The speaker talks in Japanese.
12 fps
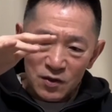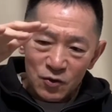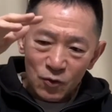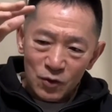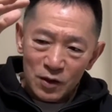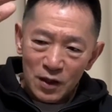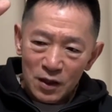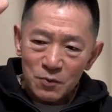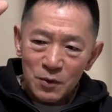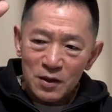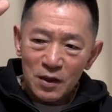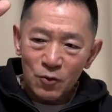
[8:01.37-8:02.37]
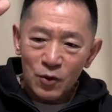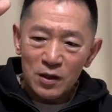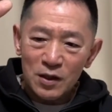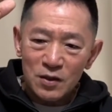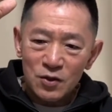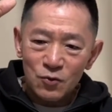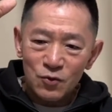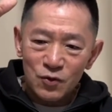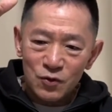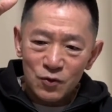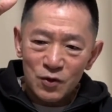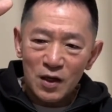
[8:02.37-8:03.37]
奏になるまでの形を
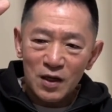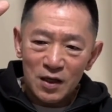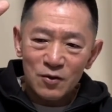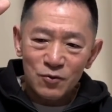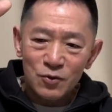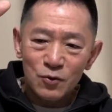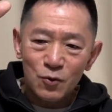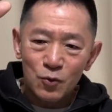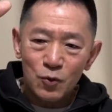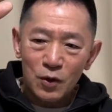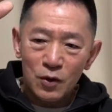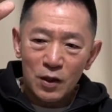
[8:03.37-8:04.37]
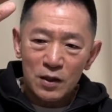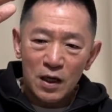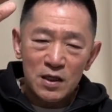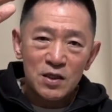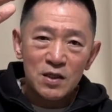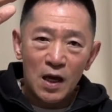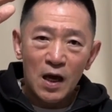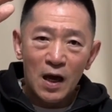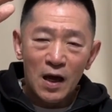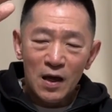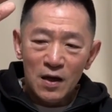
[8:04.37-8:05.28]
作り上げるっていうことが大事で、